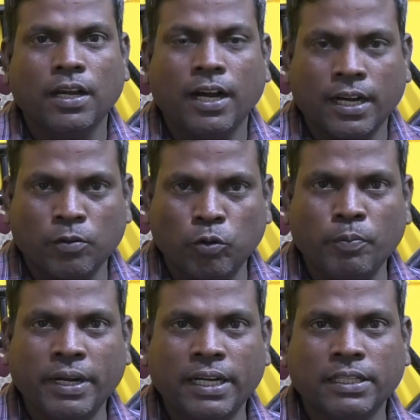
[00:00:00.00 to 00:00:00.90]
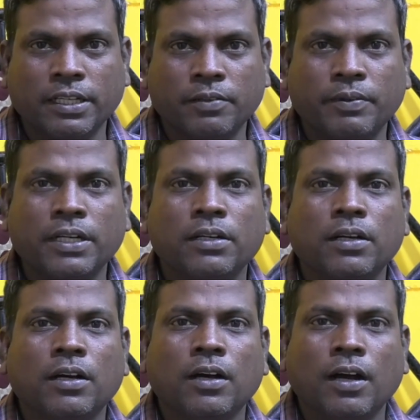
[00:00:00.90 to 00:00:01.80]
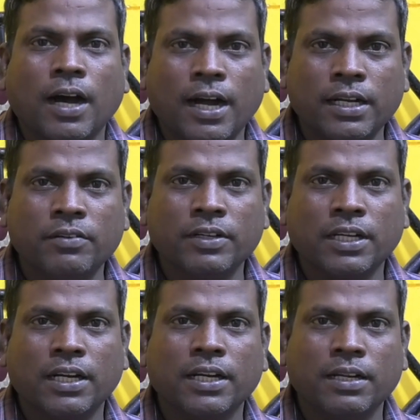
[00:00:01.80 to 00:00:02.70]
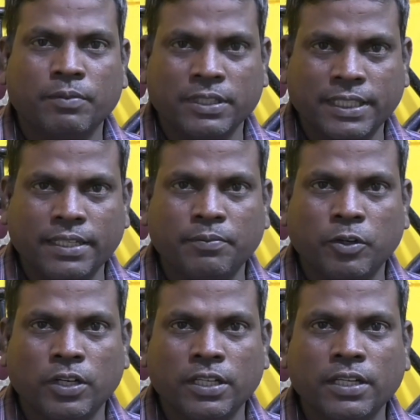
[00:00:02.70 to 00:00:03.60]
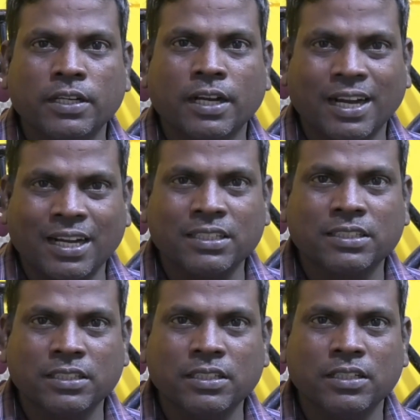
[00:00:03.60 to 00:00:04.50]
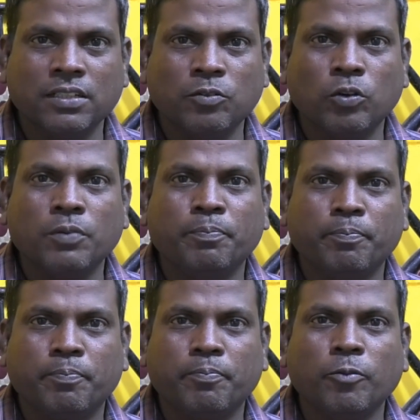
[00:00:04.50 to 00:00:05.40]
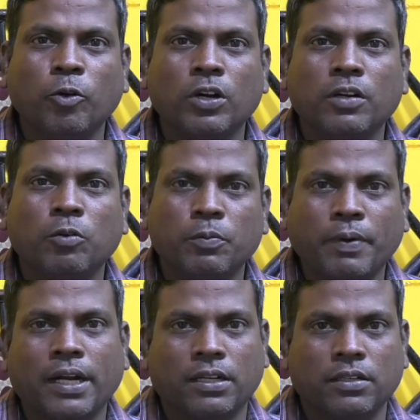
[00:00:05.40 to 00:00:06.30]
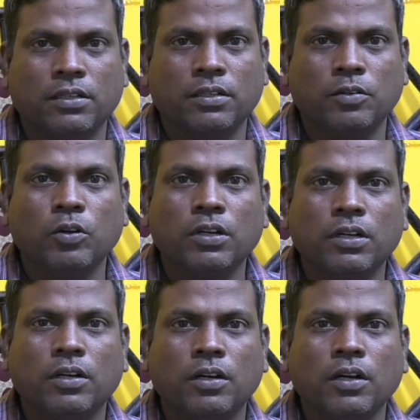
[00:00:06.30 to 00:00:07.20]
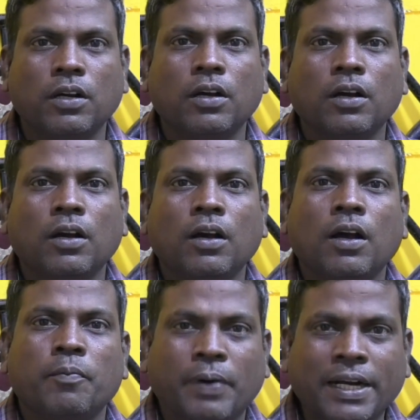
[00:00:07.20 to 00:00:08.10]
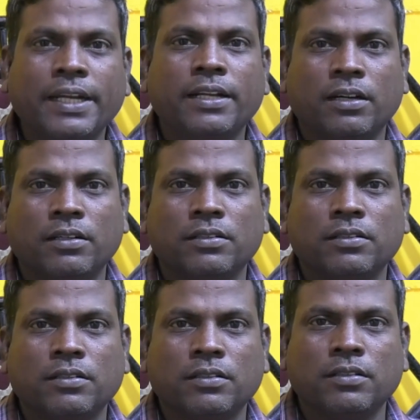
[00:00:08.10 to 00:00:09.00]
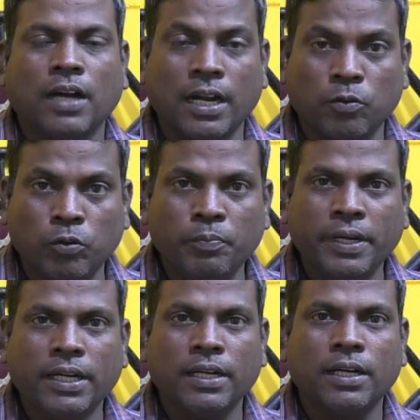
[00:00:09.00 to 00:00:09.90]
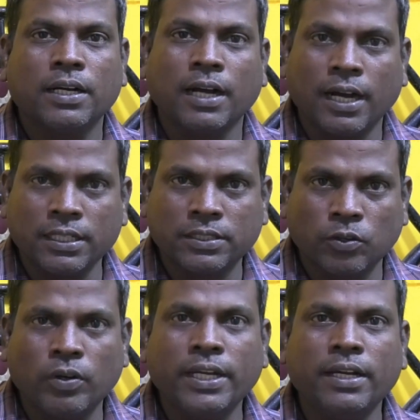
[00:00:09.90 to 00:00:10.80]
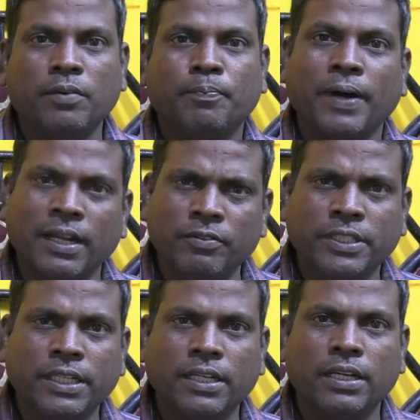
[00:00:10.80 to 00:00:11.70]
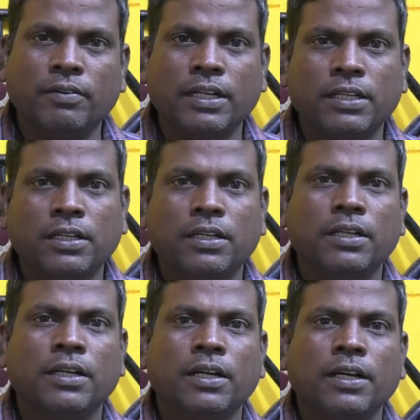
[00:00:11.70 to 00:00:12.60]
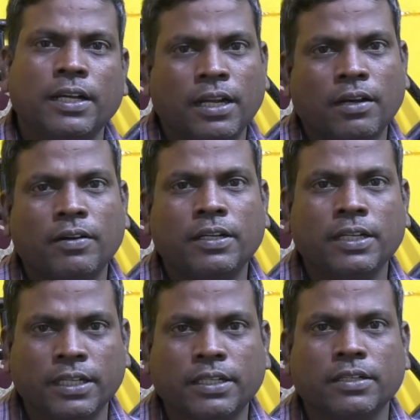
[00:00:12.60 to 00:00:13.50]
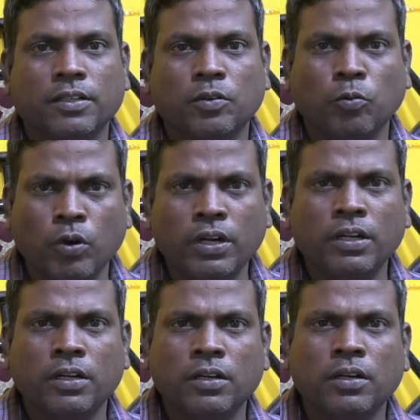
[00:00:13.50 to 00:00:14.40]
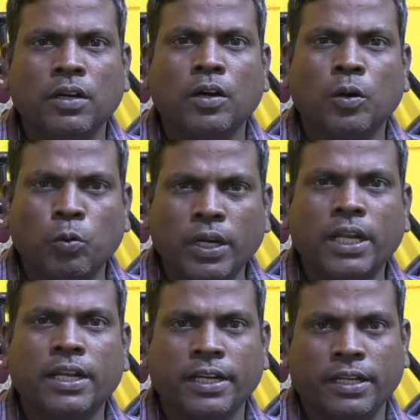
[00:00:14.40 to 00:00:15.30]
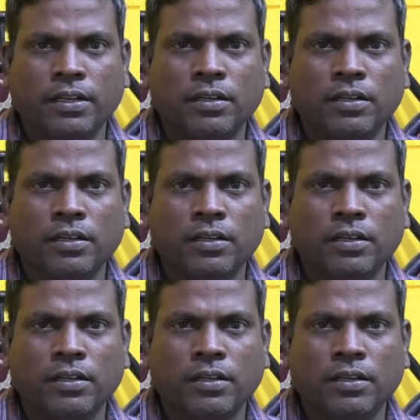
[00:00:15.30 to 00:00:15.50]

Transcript: ஆனால் உண்மை என்ன தெரியுமா ஆண்டவருக்காக நம்ம செய்யும்பொழுது காசு ஒரு ஒரு ஒரு பாட்டு ஒரு பகுதி தான் ஆனால் உண்மை என்னென்னா காசோட பல விஷயங்கள் வந்து இதில் வந்து இருக்குது ஒன்று உடல் ரீதி